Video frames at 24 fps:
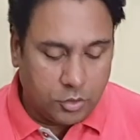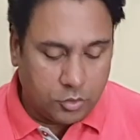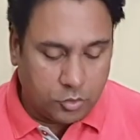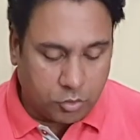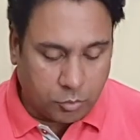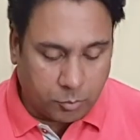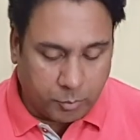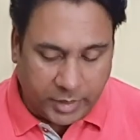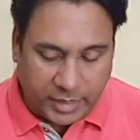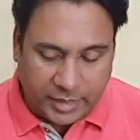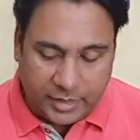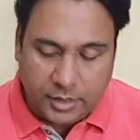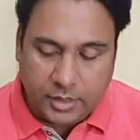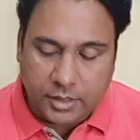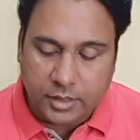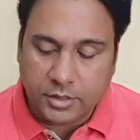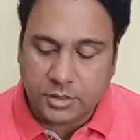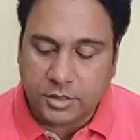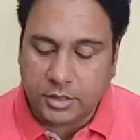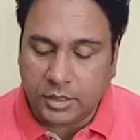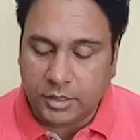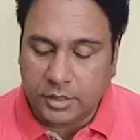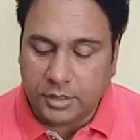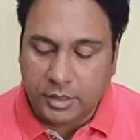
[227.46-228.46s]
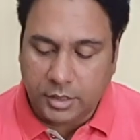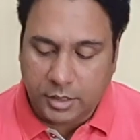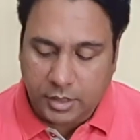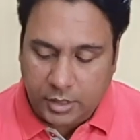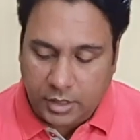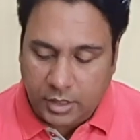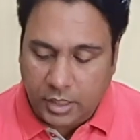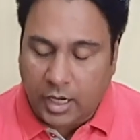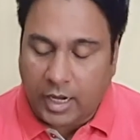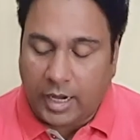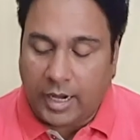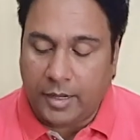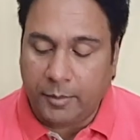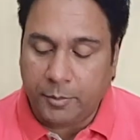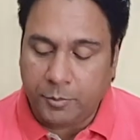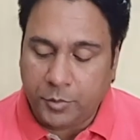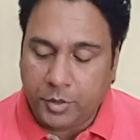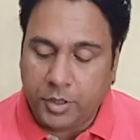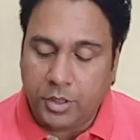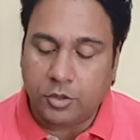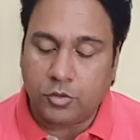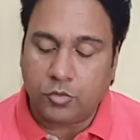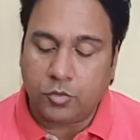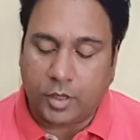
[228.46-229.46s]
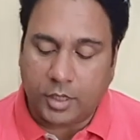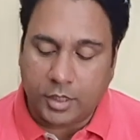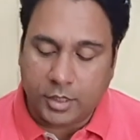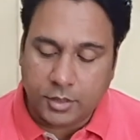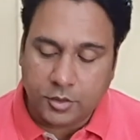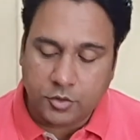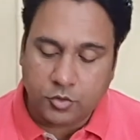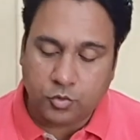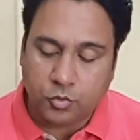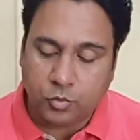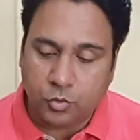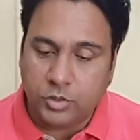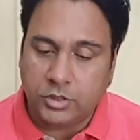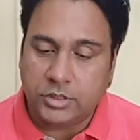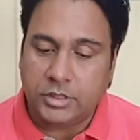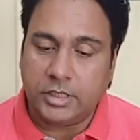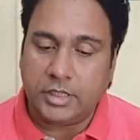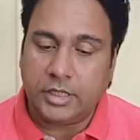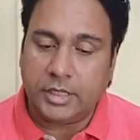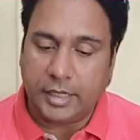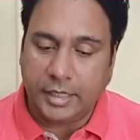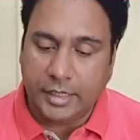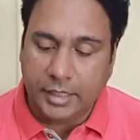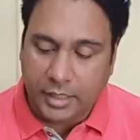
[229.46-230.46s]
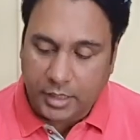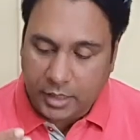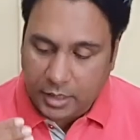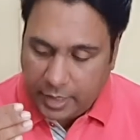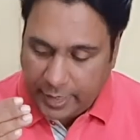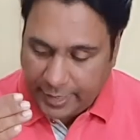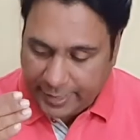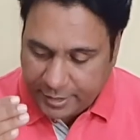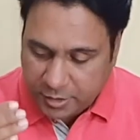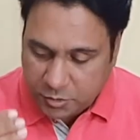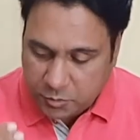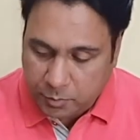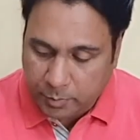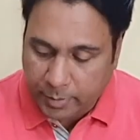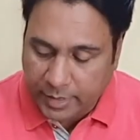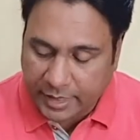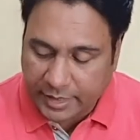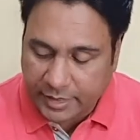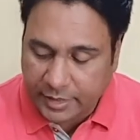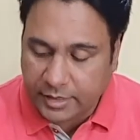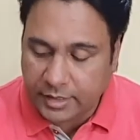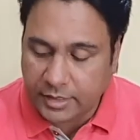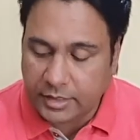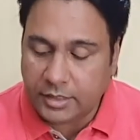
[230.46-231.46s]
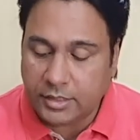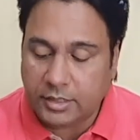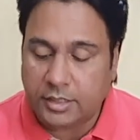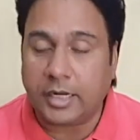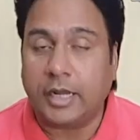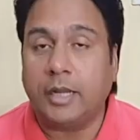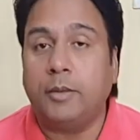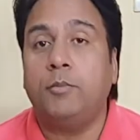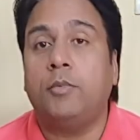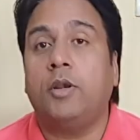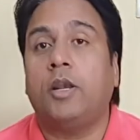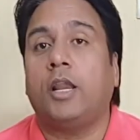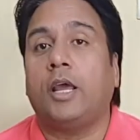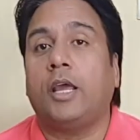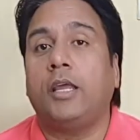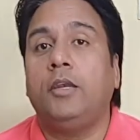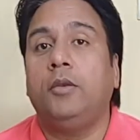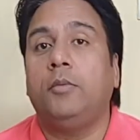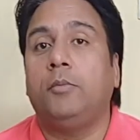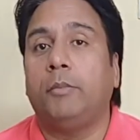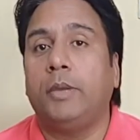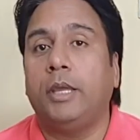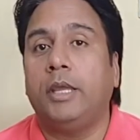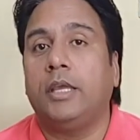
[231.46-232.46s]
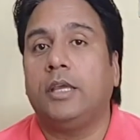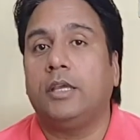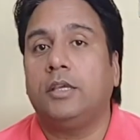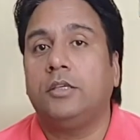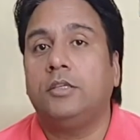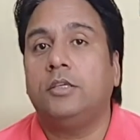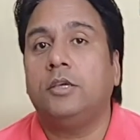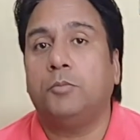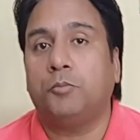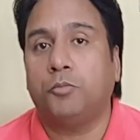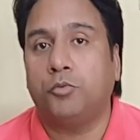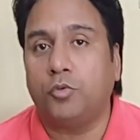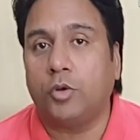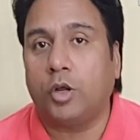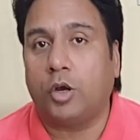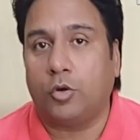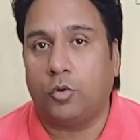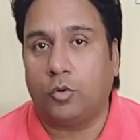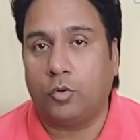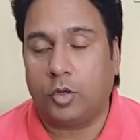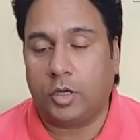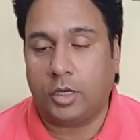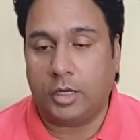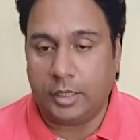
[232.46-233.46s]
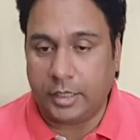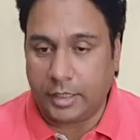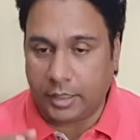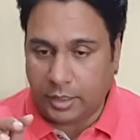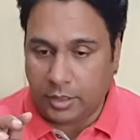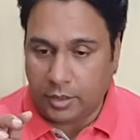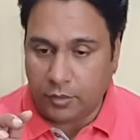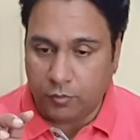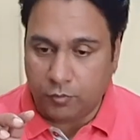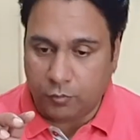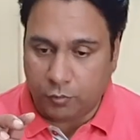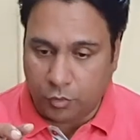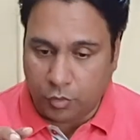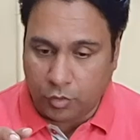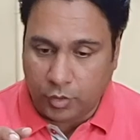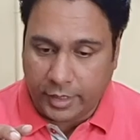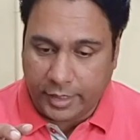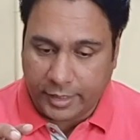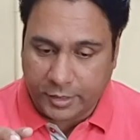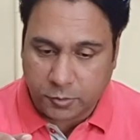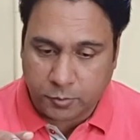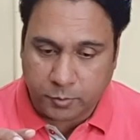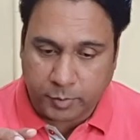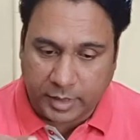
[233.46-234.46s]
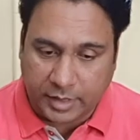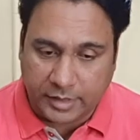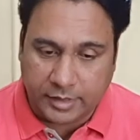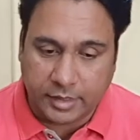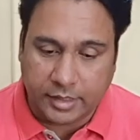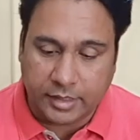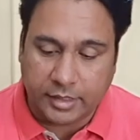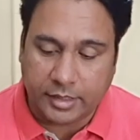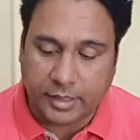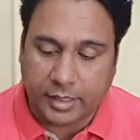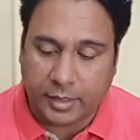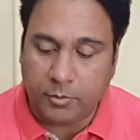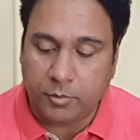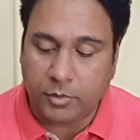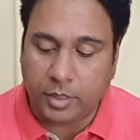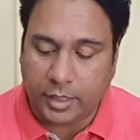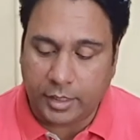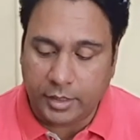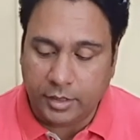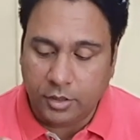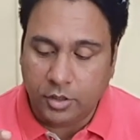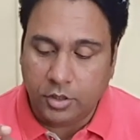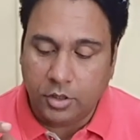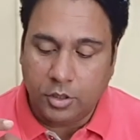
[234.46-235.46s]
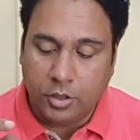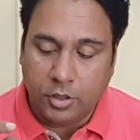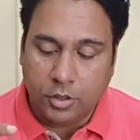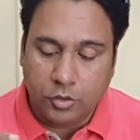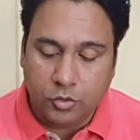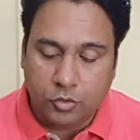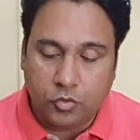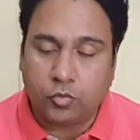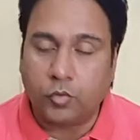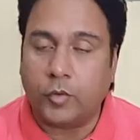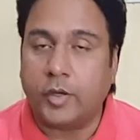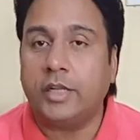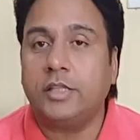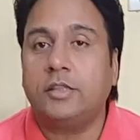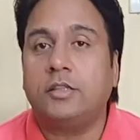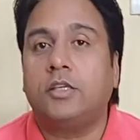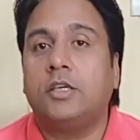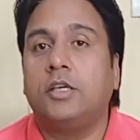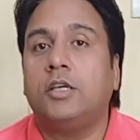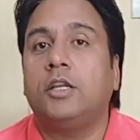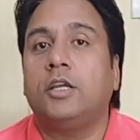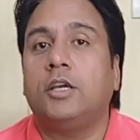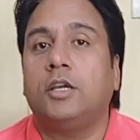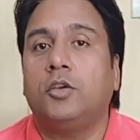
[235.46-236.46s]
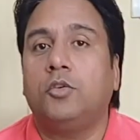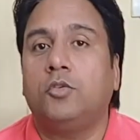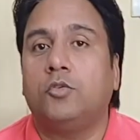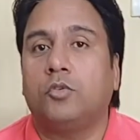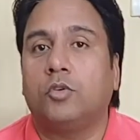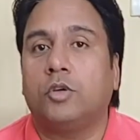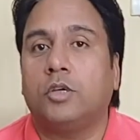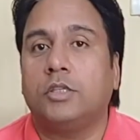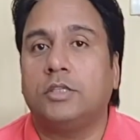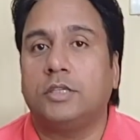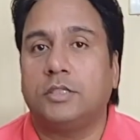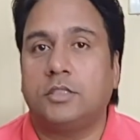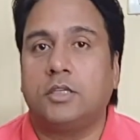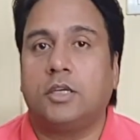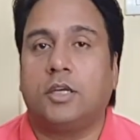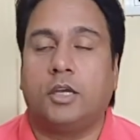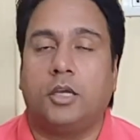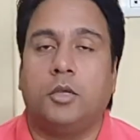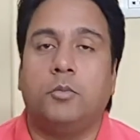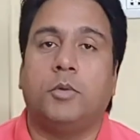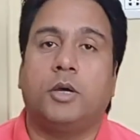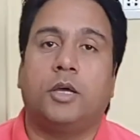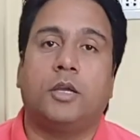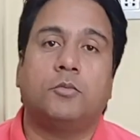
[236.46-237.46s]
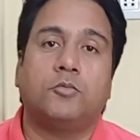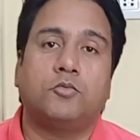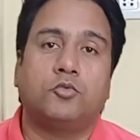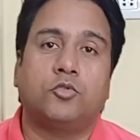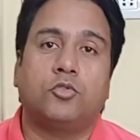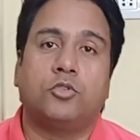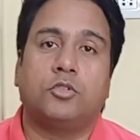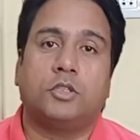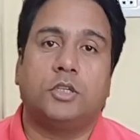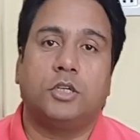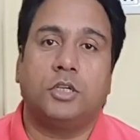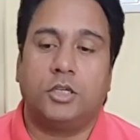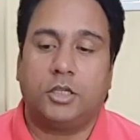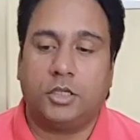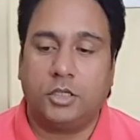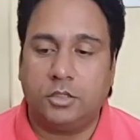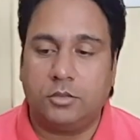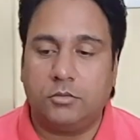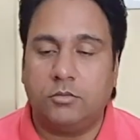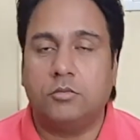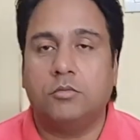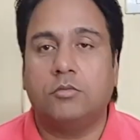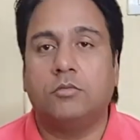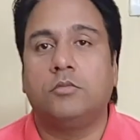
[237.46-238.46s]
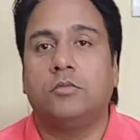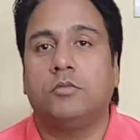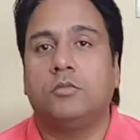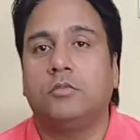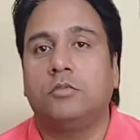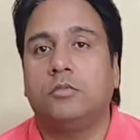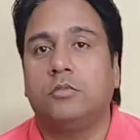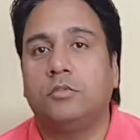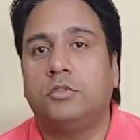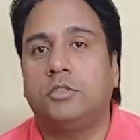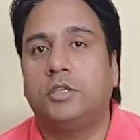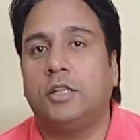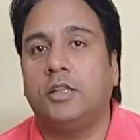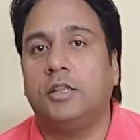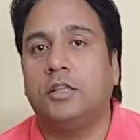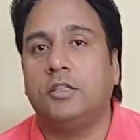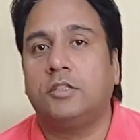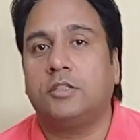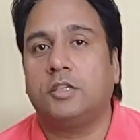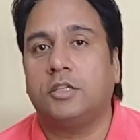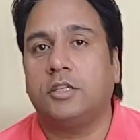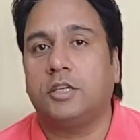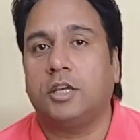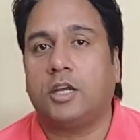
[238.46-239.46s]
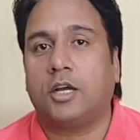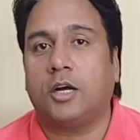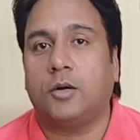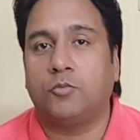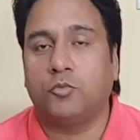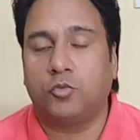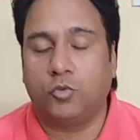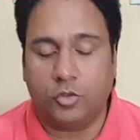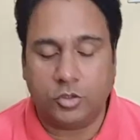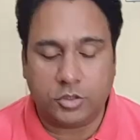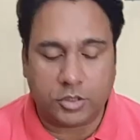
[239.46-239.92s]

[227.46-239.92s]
तो मानकर चलिए कि आपके द्वारा सोची गई एक्सपेक्टेड टाइमलाइन में ये पूरा होगा लेकिन वो एक्सपेक्टेड टाइमलाइन त्वरित की नहीं होगी जैसे कई बार हम सोचते हैं कि जल्दी से ये काम हो